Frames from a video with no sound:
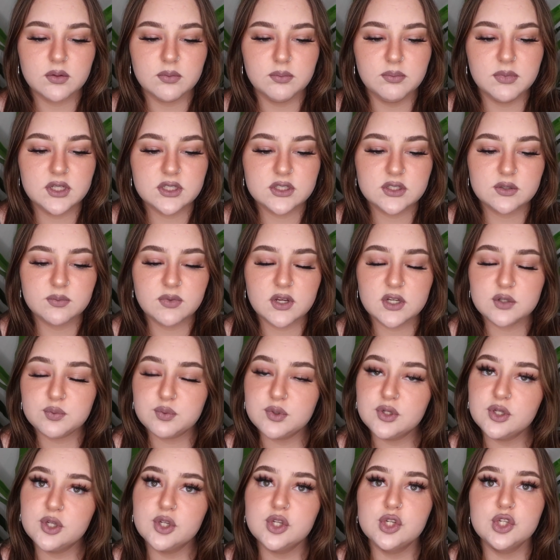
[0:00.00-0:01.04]
mich zum
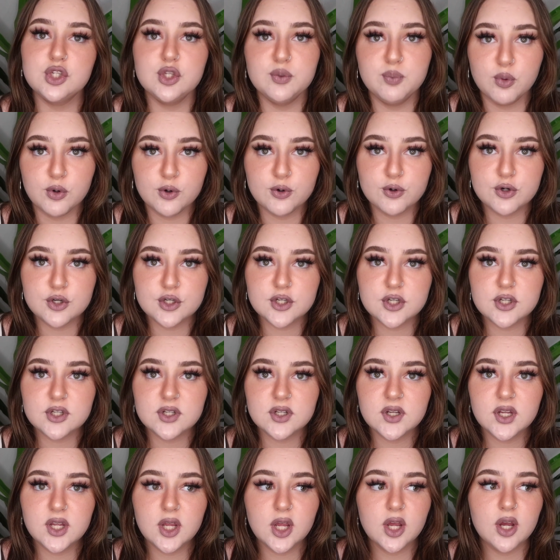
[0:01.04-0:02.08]
Beispiel die Bohne
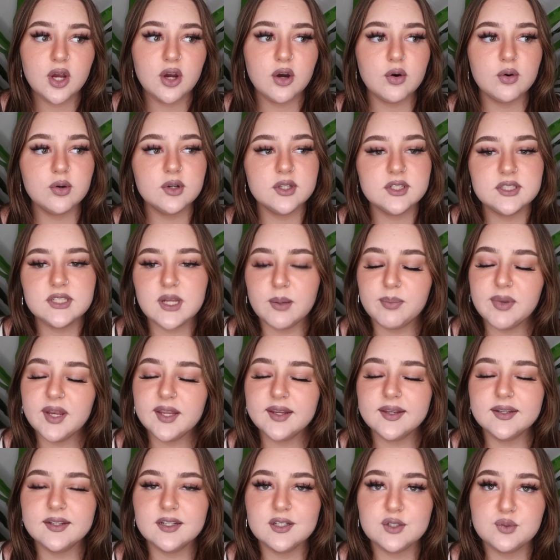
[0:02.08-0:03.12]
und der
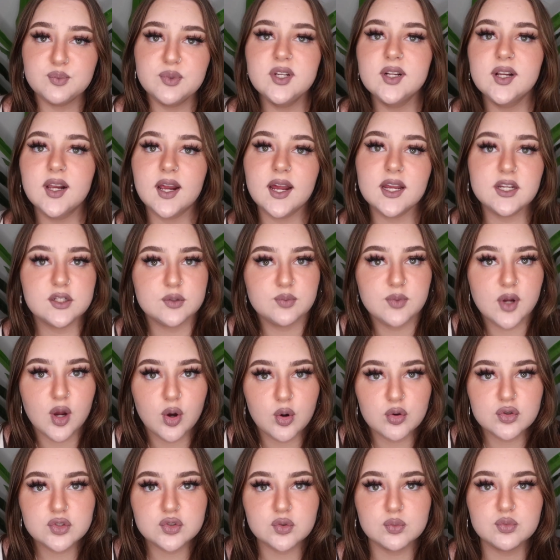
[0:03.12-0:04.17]
Blick in den Spiegel reicht mir
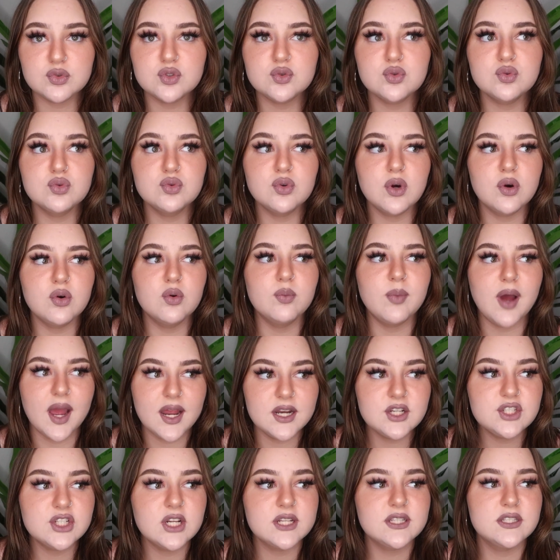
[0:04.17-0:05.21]
aus, um, zu, um
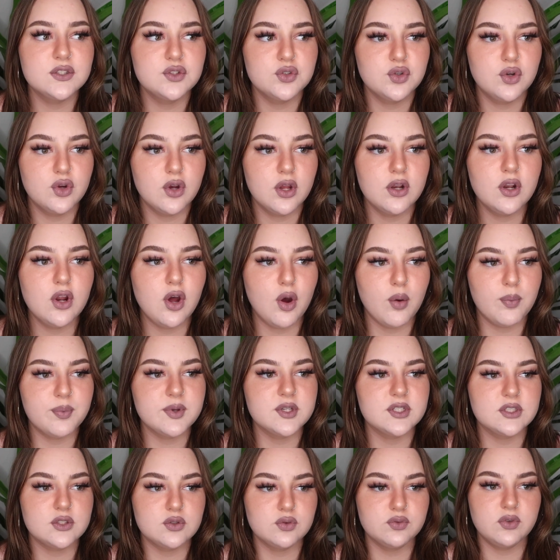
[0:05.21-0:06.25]
einschätzen zu können, ob
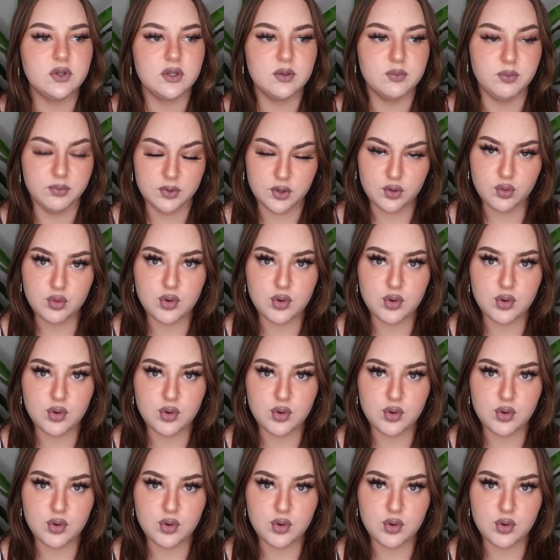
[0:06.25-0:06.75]
ich zufrieden bin